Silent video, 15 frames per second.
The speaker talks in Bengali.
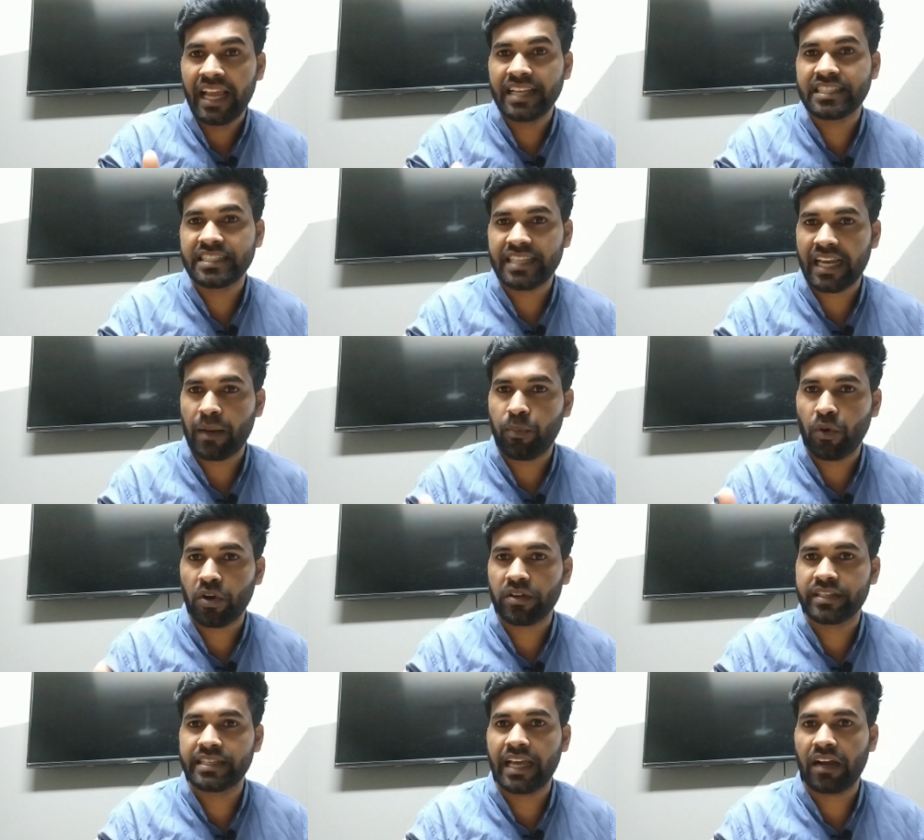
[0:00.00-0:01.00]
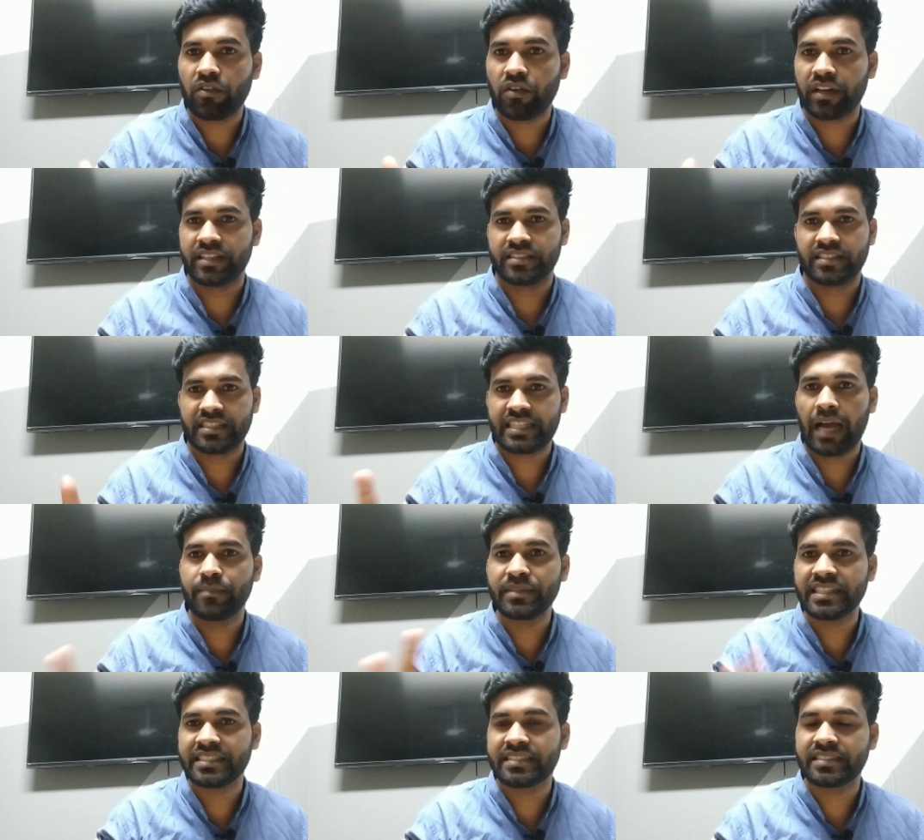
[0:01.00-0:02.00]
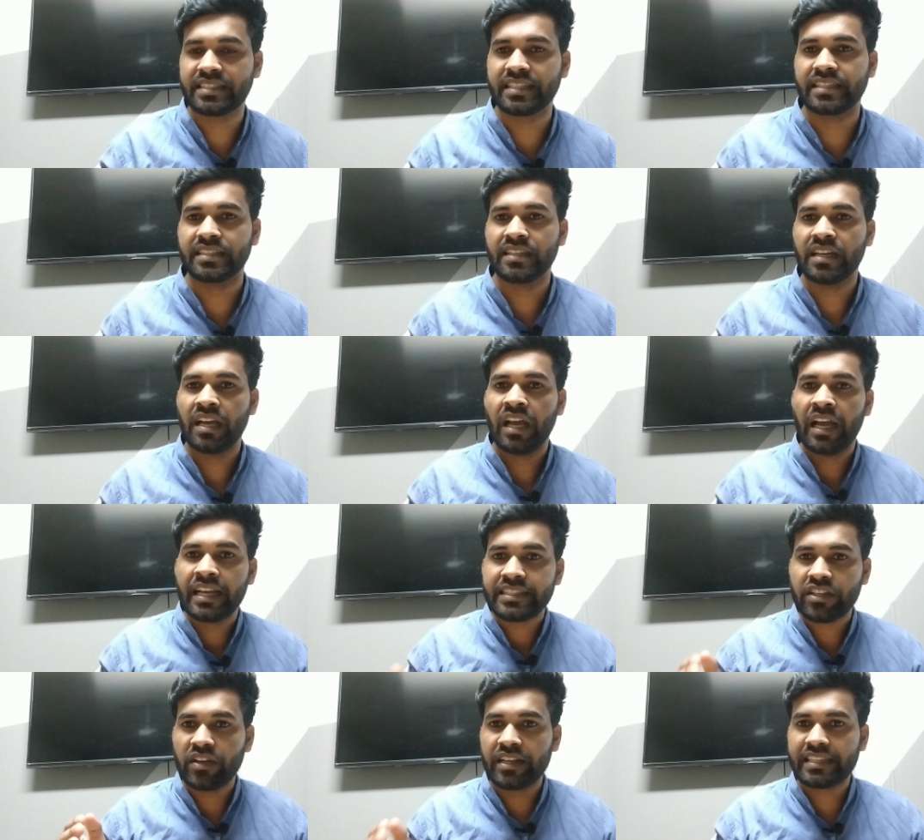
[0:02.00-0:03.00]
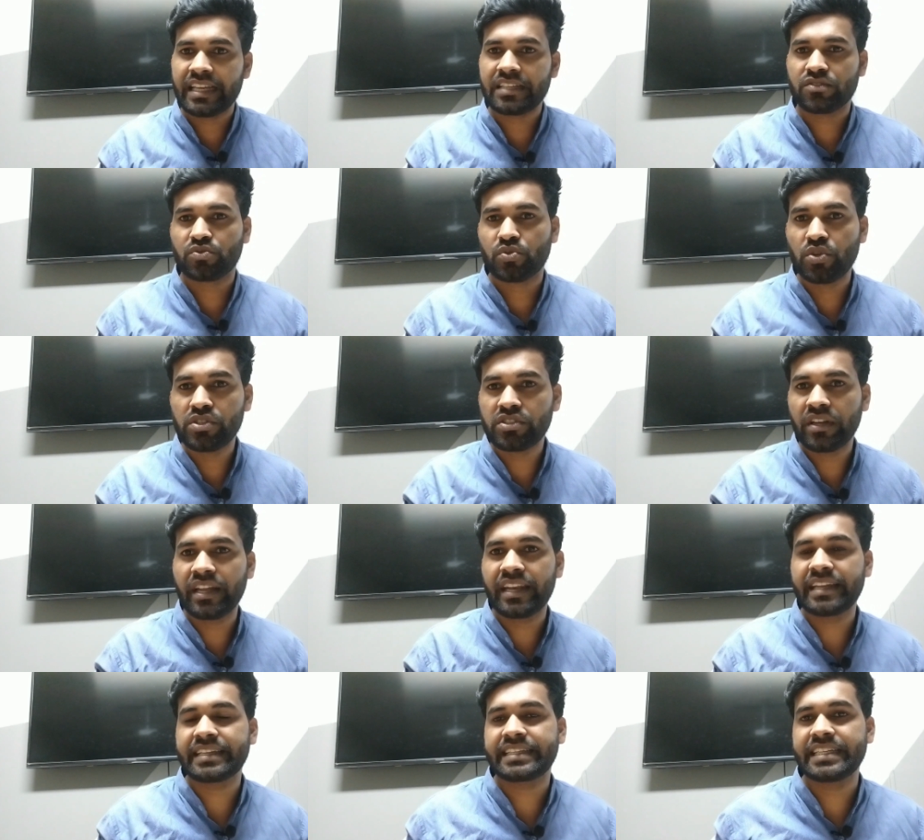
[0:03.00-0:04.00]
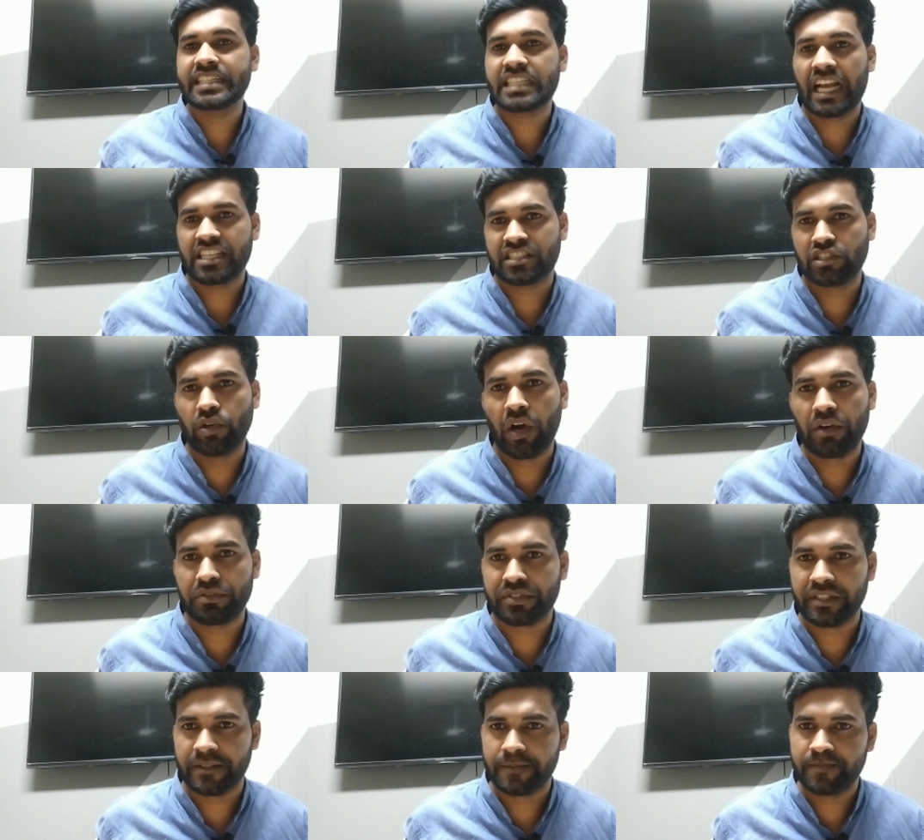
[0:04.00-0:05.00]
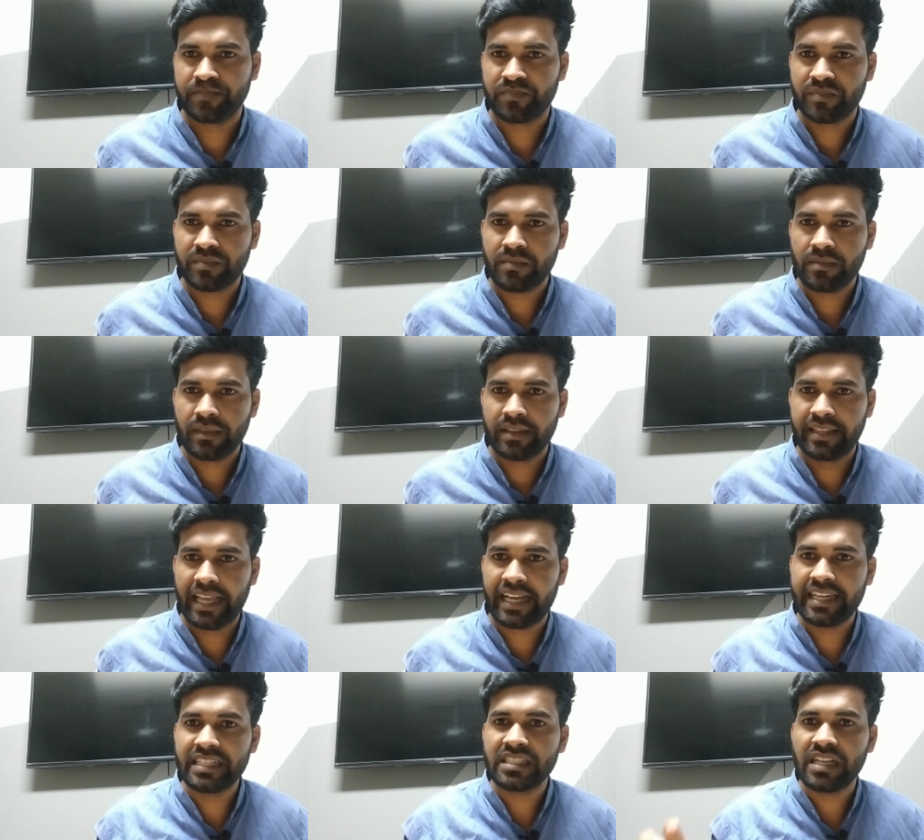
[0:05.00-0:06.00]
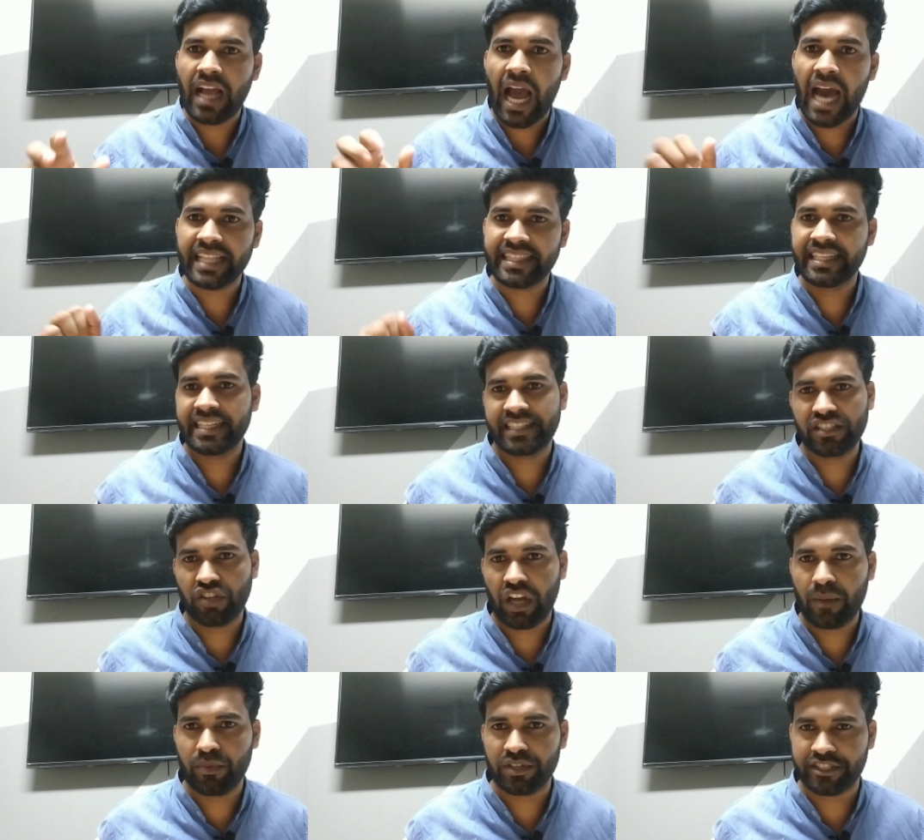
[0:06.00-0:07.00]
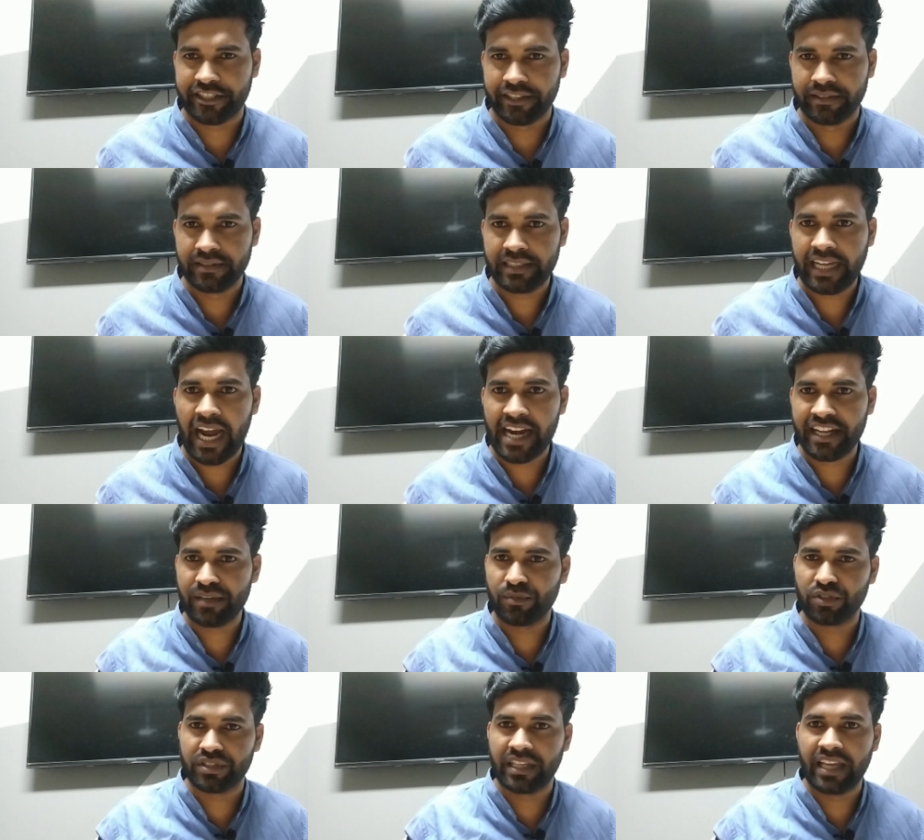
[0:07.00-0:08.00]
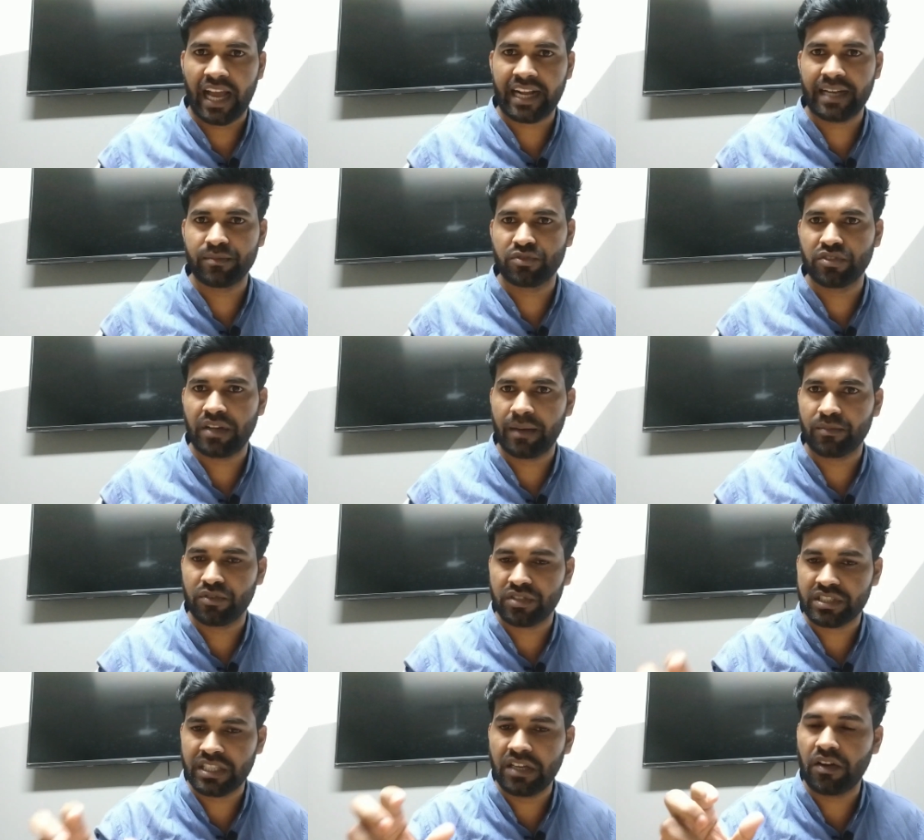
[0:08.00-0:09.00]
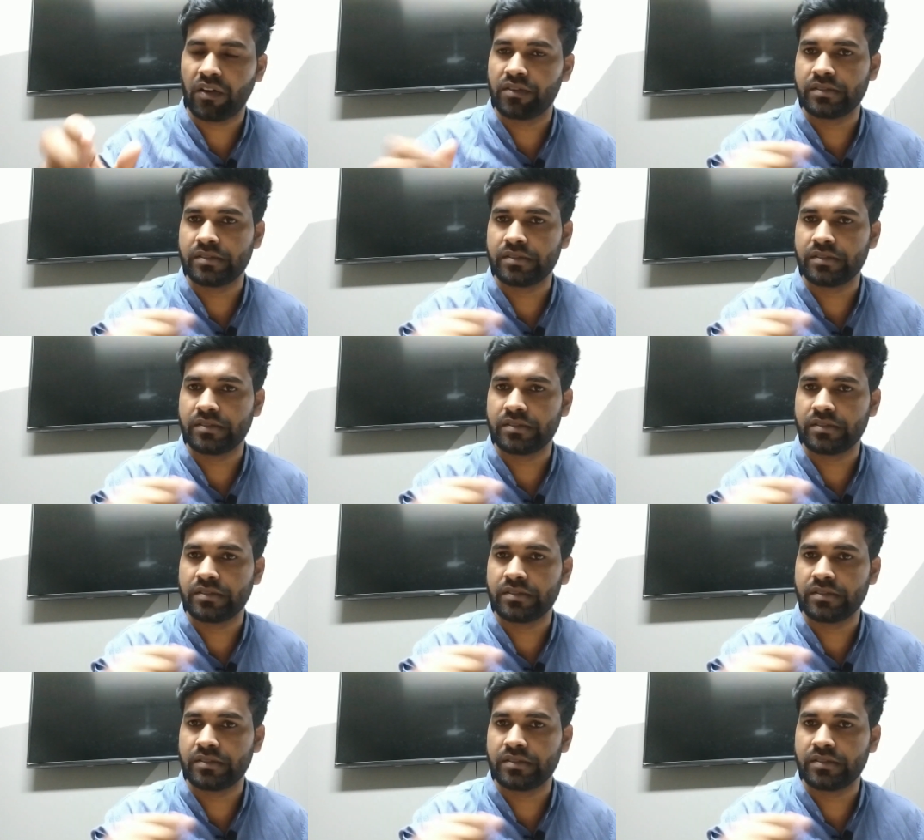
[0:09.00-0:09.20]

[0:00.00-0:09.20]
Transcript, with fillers: এই যে যারা পরকিয়া করে যে স্বামী স্ত্রী তো এদের দুইজনেরই কি শাস্তি হওয়া উচিত দেখেন হাতে নাতে ধরা পড়ছে খাটের মধ্যে আকাম কুকাম করছে